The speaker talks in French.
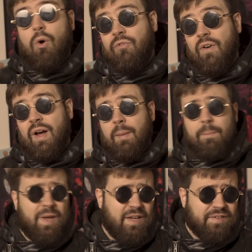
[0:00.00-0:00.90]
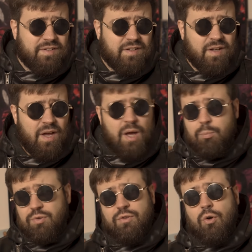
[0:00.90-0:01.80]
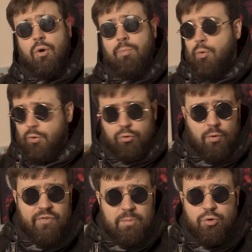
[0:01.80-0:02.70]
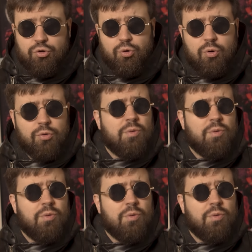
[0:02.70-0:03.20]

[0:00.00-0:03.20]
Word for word: Enfin, presque puisque pour notre film du jour,